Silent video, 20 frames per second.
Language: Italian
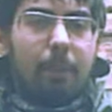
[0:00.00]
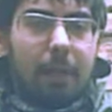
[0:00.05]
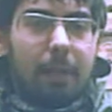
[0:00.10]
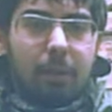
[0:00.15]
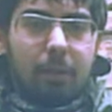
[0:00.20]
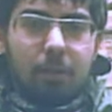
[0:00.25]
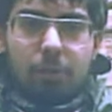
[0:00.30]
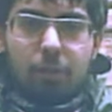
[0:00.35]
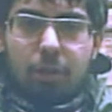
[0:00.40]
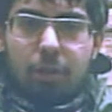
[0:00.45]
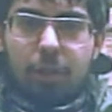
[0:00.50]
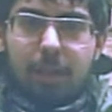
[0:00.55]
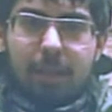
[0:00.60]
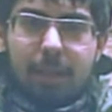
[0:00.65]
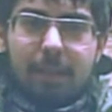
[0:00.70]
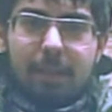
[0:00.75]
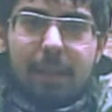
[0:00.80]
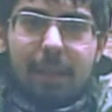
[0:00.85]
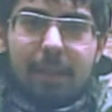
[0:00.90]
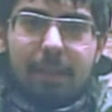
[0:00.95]
per riuscire
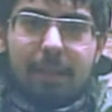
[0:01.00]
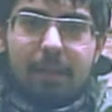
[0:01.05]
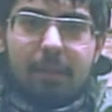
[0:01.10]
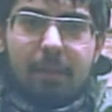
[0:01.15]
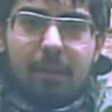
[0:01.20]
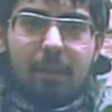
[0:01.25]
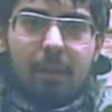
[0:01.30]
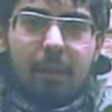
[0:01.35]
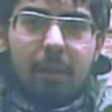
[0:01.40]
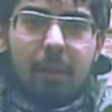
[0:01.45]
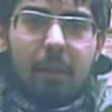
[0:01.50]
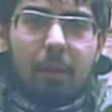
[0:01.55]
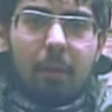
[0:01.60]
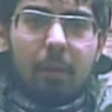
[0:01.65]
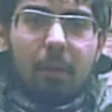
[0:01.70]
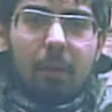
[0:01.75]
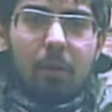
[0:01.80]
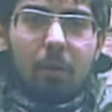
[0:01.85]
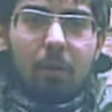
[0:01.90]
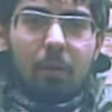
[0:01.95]
il test,
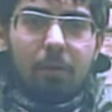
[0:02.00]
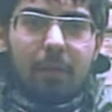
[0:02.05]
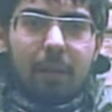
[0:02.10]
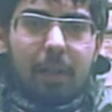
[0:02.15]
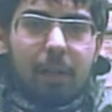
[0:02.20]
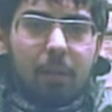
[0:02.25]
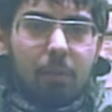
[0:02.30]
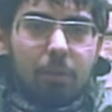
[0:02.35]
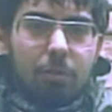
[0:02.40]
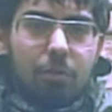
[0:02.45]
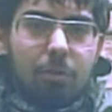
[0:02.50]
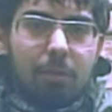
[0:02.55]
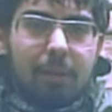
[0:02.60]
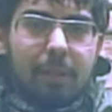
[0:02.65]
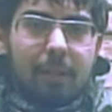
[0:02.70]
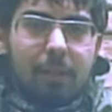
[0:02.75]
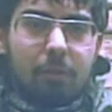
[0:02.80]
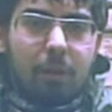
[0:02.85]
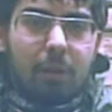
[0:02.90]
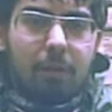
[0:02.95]
ottenere un
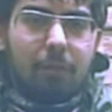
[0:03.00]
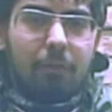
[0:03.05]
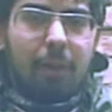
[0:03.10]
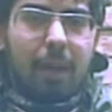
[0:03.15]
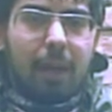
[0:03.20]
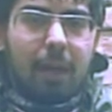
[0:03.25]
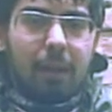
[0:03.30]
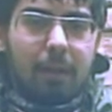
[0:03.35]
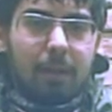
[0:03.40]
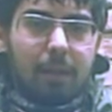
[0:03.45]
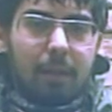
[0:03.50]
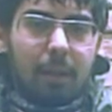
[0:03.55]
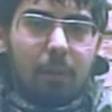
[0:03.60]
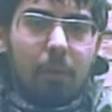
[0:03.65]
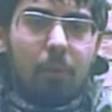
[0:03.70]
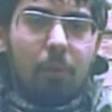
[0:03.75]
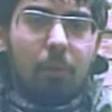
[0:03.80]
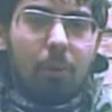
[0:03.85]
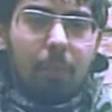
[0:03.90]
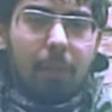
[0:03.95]
risultato che va
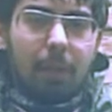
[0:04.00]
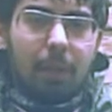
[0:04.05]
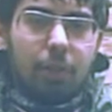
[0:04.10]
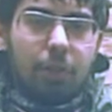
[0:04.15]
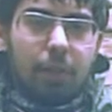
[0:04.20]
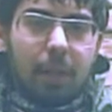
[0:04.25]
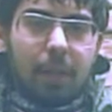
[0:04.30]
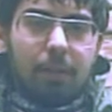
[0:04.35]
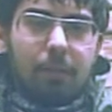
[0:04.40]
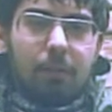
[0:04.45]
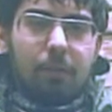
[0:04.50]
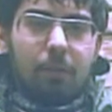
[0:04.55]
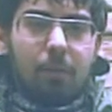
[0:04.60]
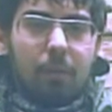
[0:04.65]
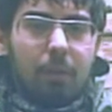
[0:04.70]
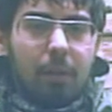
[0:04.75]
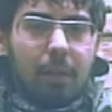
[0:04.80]
dall'1%